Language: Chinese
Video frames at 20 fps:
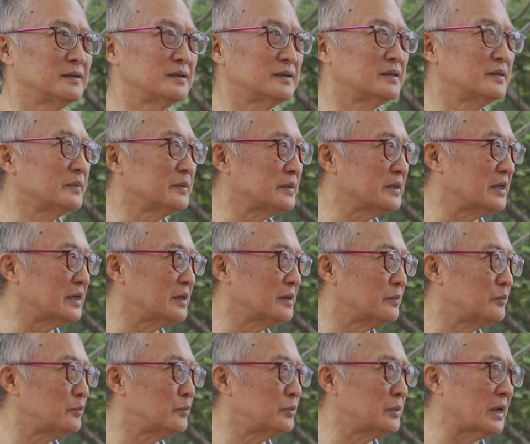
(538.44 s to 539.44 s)
是不是？
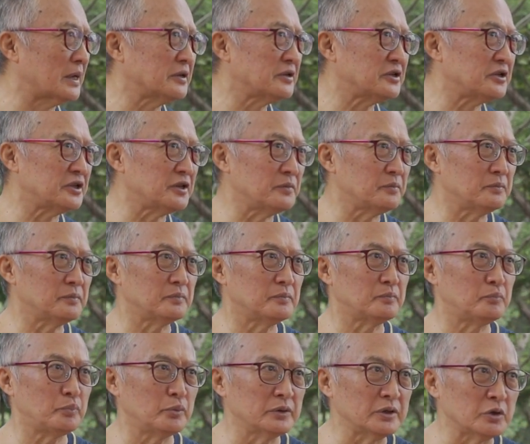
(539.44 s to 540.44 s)
不然心
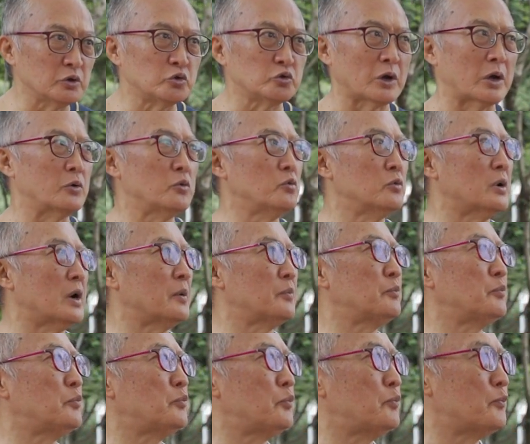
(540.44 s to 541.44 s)
不能转物啊，
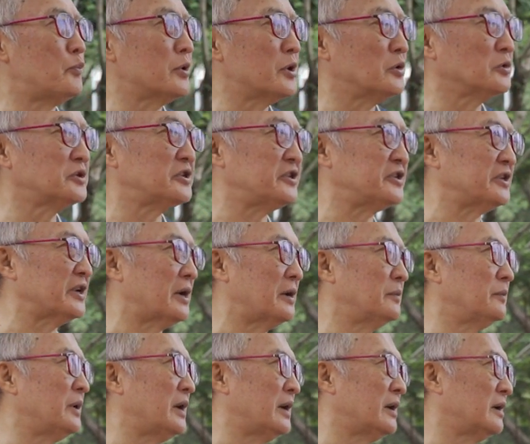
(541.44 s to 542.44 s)
不够强
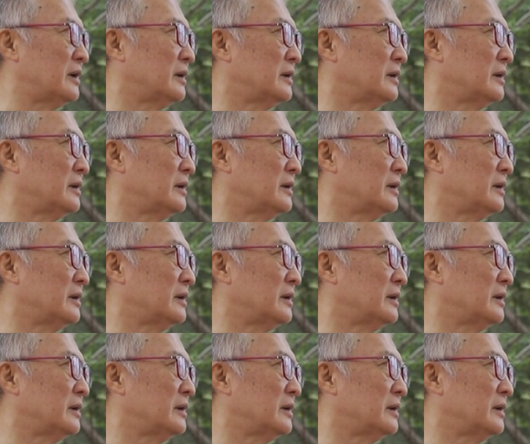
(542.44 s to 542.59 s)
嘛，